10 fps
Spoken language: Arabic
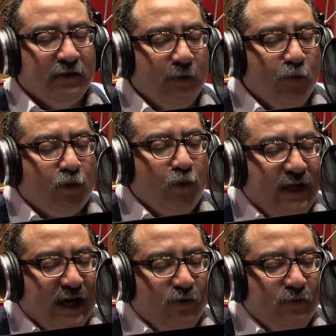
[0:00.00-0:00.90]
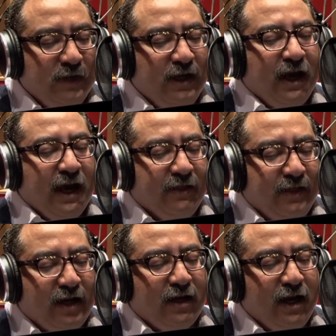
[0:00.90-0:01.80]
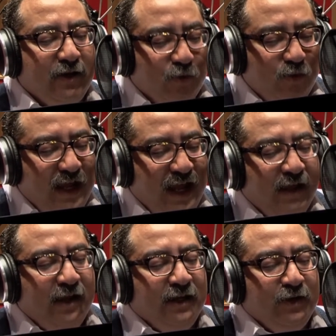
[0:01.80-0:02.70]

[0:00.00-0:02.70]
تمر اليوم الذكرى الأولى